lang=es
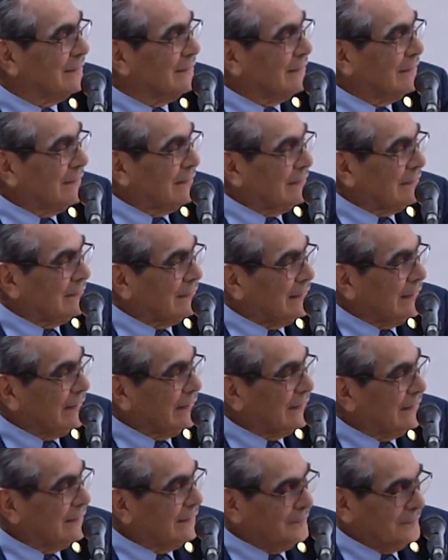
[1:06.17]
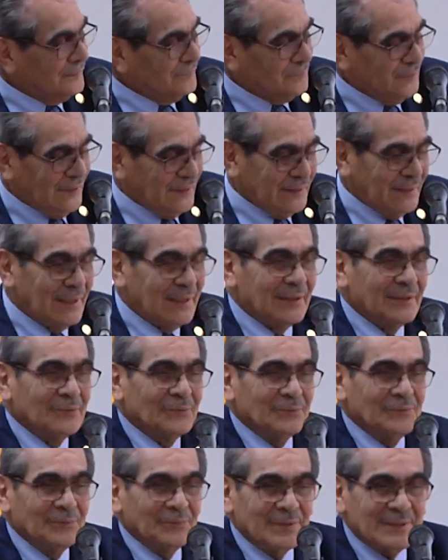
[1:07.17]
conversación breve con
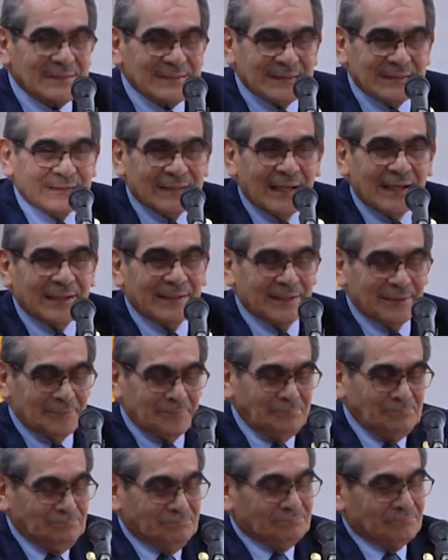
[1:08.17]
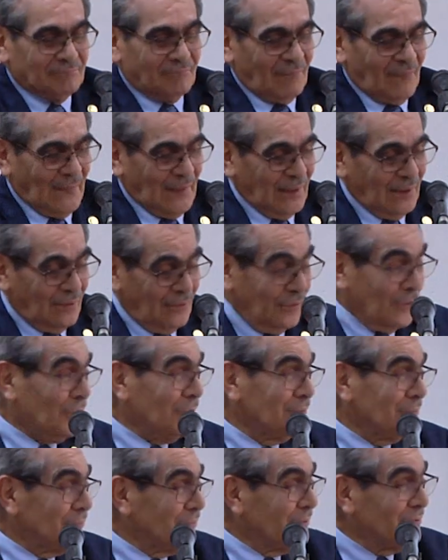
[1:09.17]
estudiantes de movilización
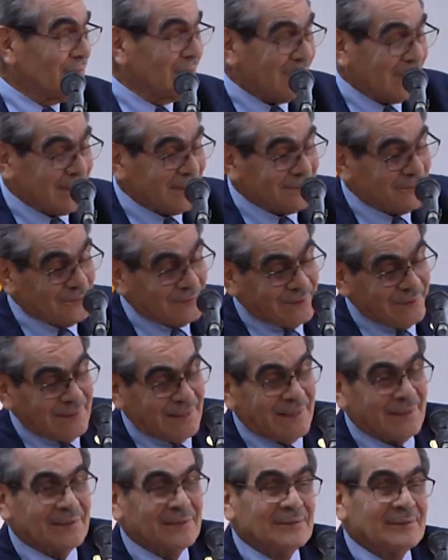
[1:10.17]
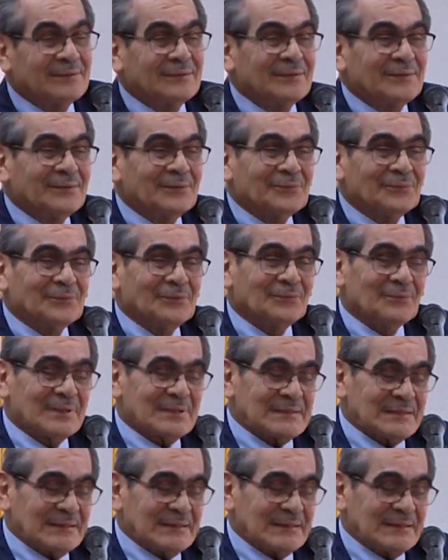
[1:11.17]
estudiantil. Algunos vienen a hacer un proyecto de